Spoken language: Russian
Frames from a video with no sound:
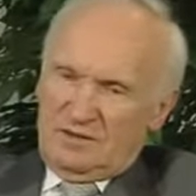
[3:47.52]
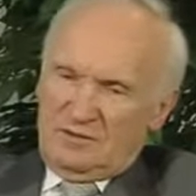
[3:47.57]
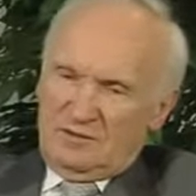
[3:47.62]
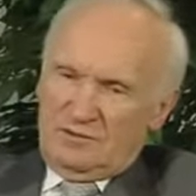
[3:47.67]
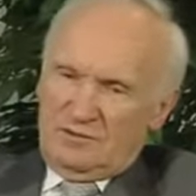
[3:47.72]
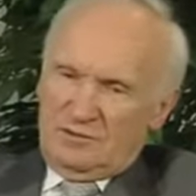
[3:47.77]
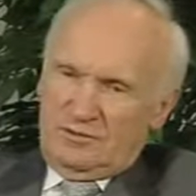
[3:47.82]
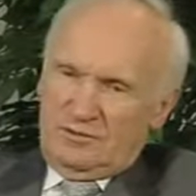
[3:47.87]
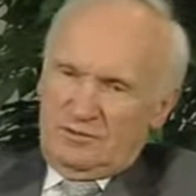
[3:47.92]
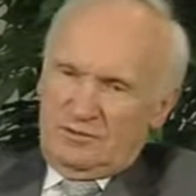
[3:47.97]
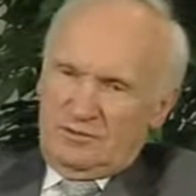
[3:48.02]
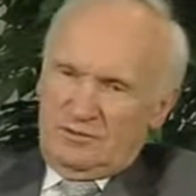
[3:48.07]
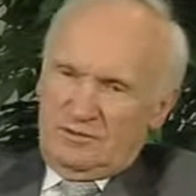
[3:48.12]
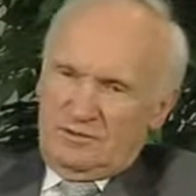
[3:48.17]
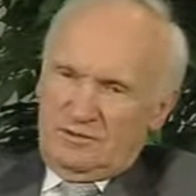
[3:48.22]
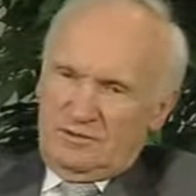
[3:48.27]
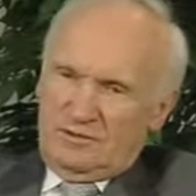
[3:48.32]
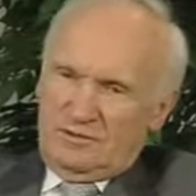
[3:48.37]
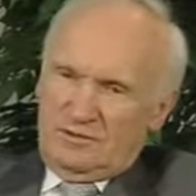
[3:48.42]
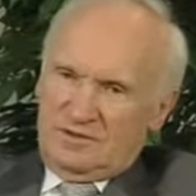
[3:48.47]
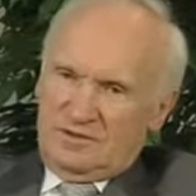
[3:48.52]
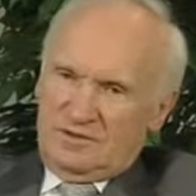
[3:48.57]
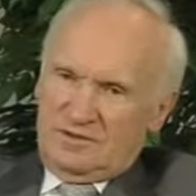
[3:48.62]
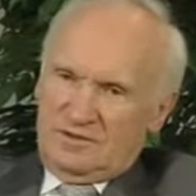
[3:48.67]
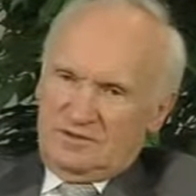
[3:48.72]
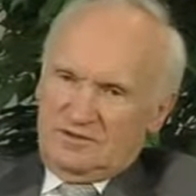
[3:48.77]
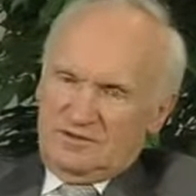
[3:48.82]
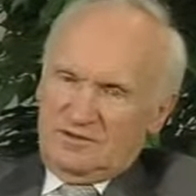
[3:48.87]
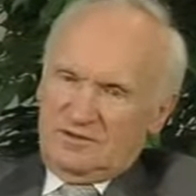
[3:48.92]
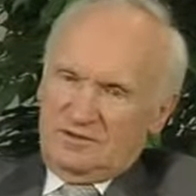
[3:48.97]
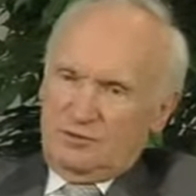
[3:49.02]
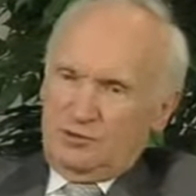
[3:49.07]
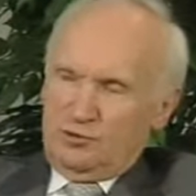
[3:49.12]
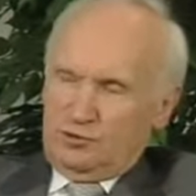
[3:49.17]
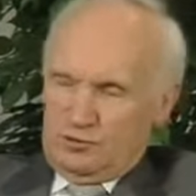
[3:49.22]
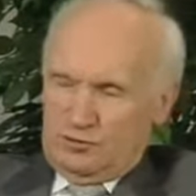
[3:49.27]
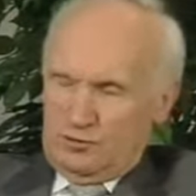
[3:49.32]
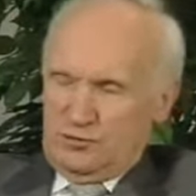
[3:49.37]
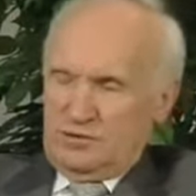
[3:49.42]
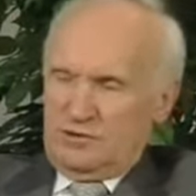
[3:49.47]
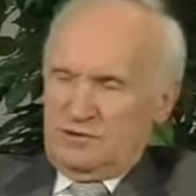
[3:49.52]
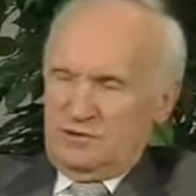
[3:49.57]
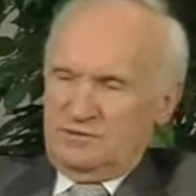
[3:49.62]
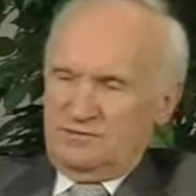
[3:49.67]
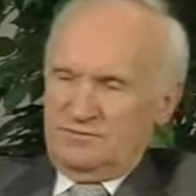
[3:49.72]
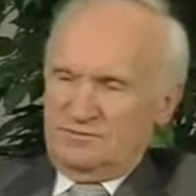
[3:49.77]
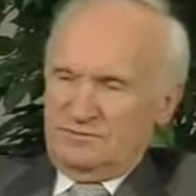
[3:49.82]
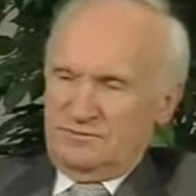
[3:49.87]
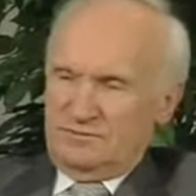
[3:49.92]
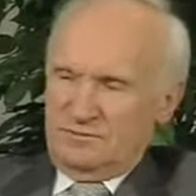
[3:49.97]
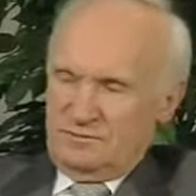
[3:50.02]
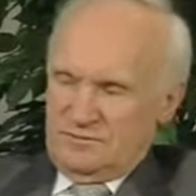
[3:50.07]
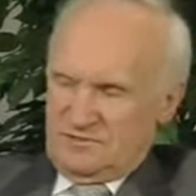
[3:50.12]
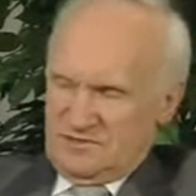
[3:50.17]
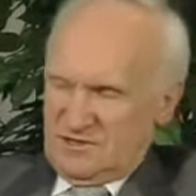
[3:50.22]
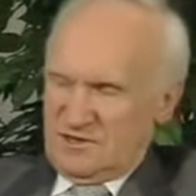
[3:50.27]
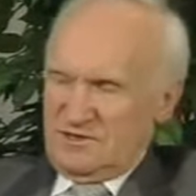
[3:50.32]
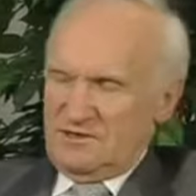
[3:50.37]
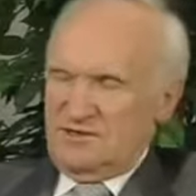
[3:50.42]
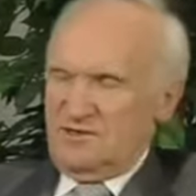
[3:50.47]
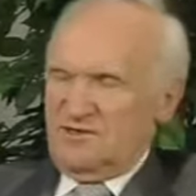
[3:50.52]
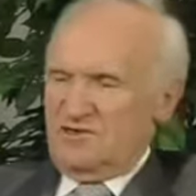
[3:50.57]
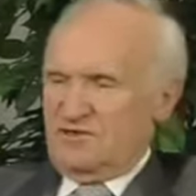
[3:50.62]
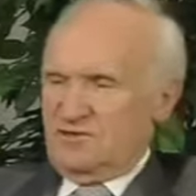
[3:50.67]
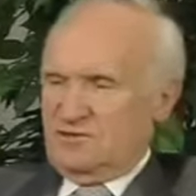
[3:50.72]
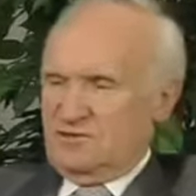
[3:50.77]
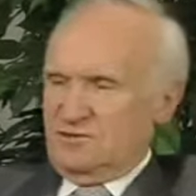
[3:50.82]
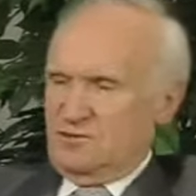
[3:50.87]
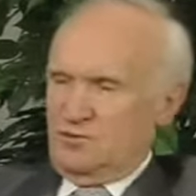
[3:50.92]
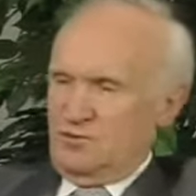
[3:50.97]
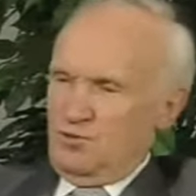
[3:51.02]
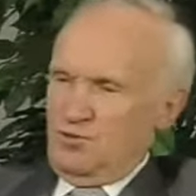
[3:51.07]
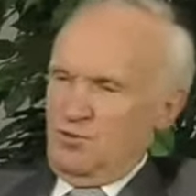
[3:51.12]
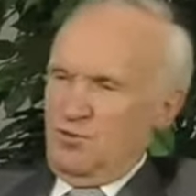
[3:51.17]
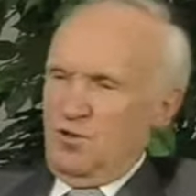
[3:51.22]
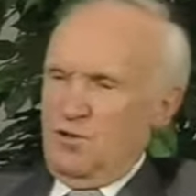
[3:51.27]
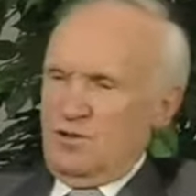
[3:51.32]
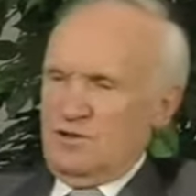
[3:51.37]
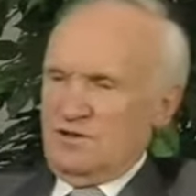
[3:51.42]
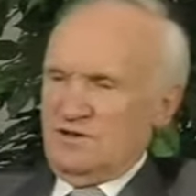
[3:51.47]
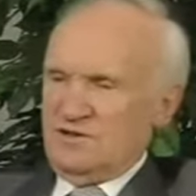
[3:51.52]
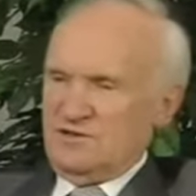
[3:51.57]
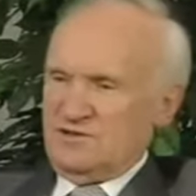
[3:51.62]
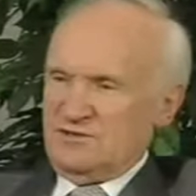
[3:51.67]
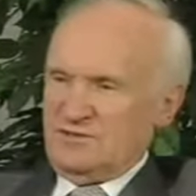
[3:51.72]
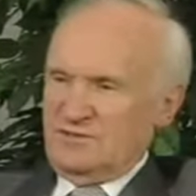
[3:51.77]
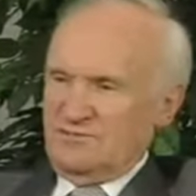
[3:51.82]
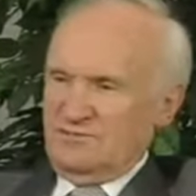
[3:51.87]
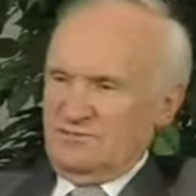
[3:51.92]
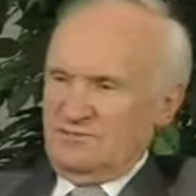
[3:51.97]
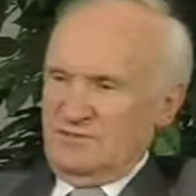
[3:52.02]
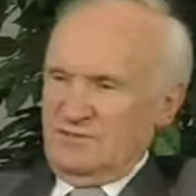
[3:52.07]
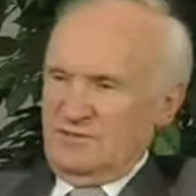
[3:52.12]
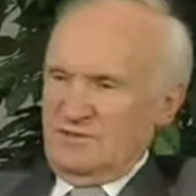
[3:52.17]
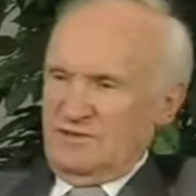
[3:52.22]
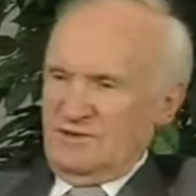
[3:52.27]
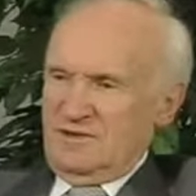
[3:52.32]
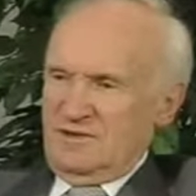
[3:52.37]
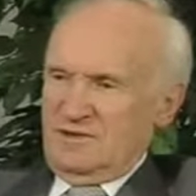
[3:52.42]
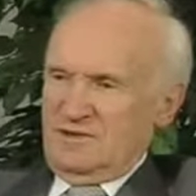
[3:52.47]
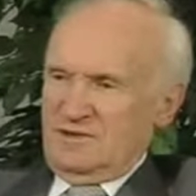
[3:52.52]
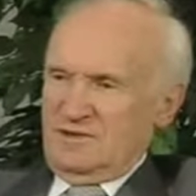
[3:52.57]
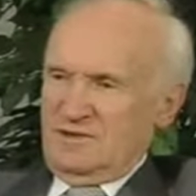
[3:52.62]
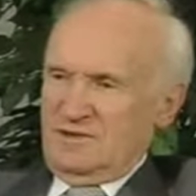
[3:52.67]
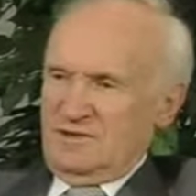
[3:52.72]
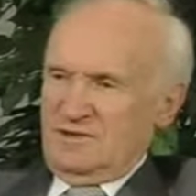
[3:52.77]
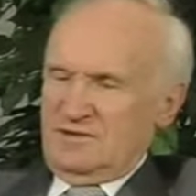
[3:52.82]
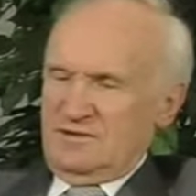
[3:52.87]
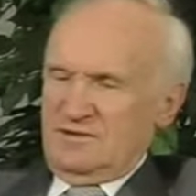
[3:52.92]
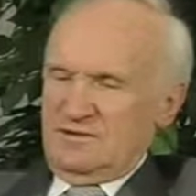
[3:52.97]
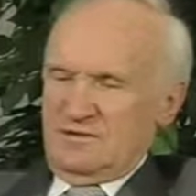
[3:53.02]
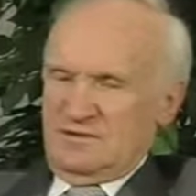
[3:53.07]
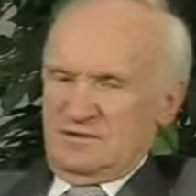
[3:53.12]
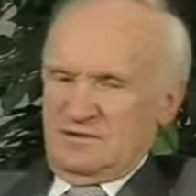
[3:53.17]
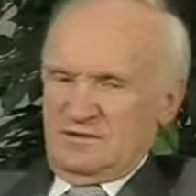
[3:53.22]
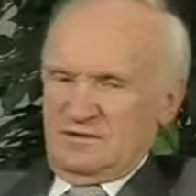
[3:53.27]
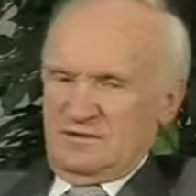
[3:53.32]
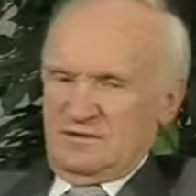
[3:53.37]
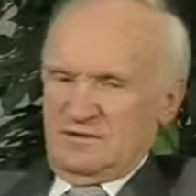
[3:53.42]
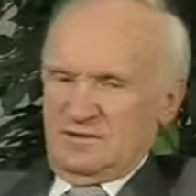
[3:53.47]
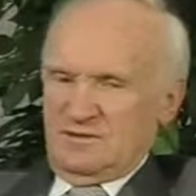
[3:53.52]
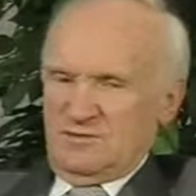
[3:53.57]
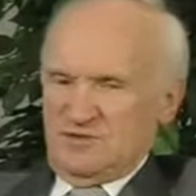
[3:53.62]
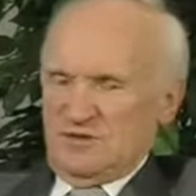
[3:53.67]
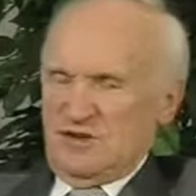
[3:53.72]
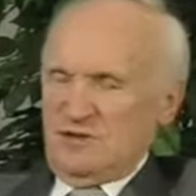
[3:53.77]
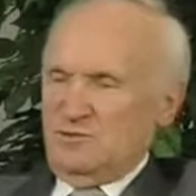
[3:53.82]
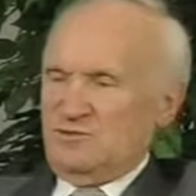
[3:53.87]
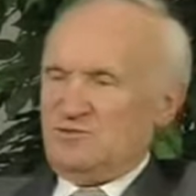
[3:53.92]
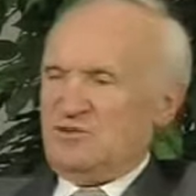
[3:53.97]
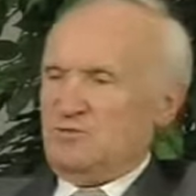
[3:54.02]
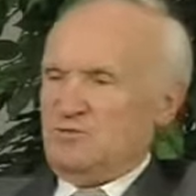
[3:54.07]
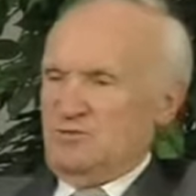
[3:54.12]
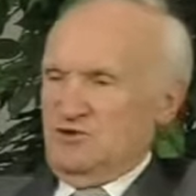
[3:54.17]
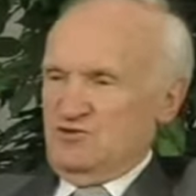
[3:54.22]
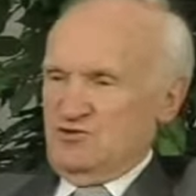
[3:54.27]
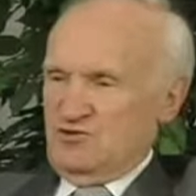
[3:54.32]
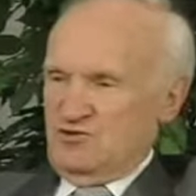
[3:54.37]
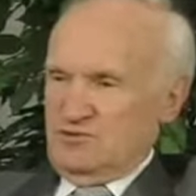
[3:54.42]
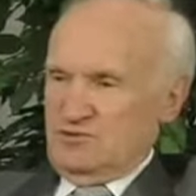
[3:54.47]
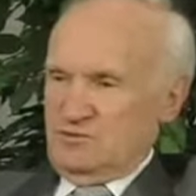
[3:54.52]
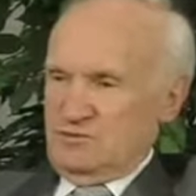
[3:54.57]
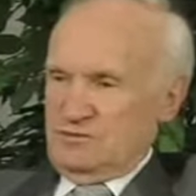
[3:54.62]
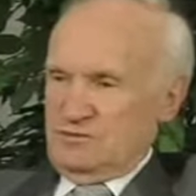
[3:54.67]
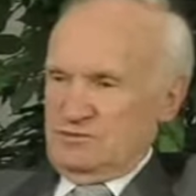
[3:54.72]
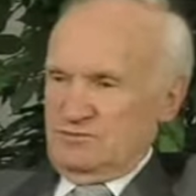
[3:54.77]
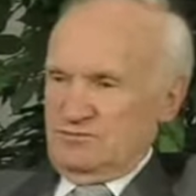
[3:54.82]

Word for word: то э, один его друг, закадычный друг Уоллес, э, написал ему записочку.